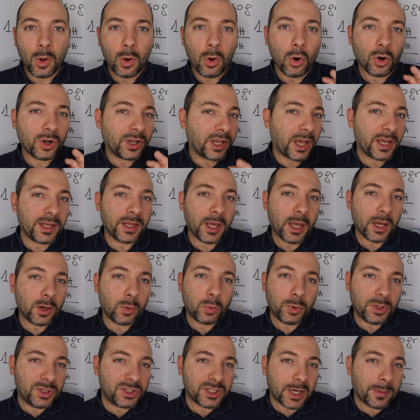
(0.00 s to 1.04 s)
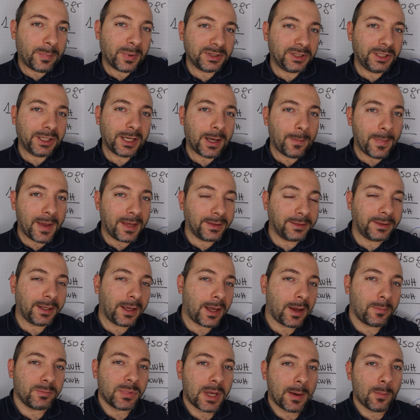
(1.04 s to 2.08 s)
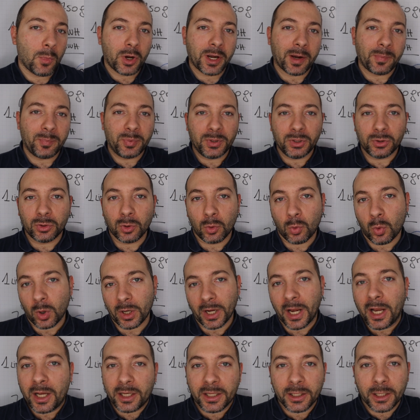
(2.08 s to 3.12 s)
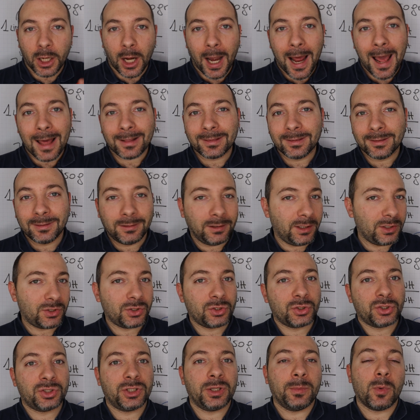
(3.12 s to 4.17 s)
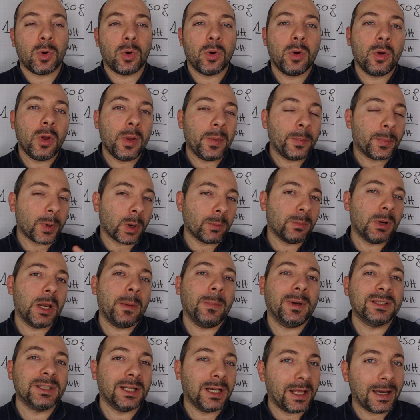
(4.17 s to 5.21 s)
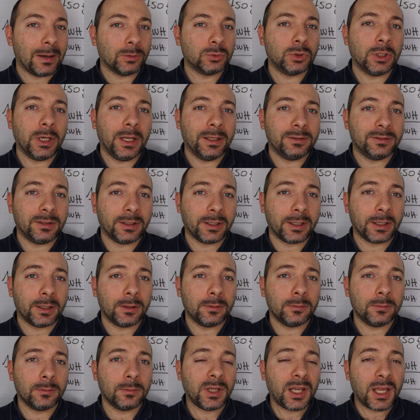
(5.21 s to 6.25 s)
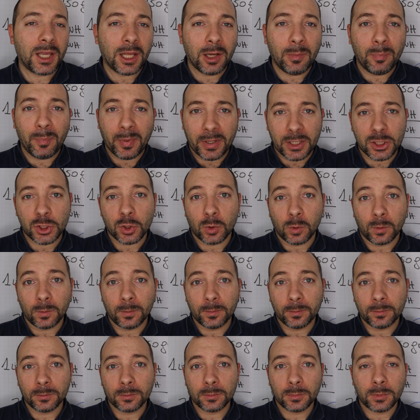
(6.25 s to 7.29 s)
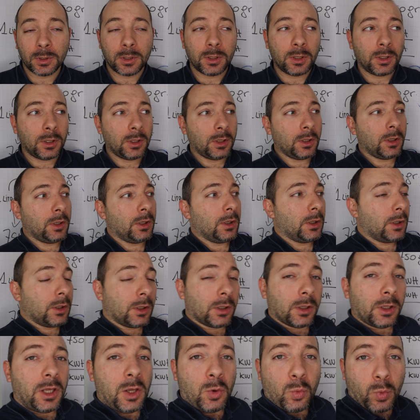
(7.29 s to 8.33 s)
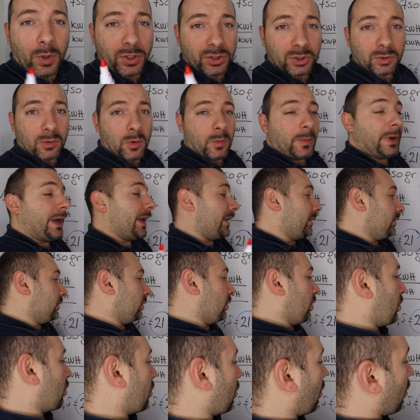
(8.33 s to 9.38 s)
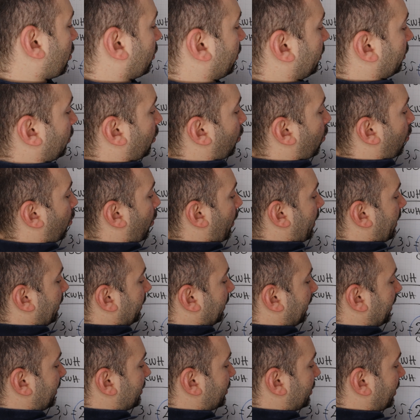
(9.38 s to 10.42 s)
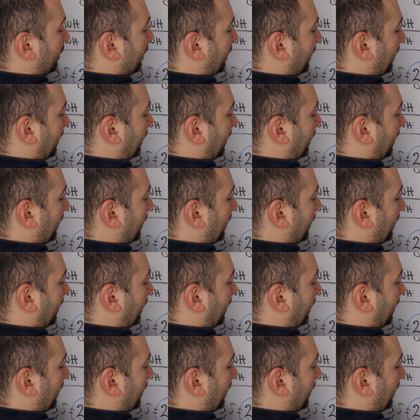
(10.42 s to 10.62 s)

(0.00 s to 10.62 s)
Ok, e qui già praticamente abbiamo capito qual è il grandissimo problema delle auto elettriche, il peso. In questo momento con 15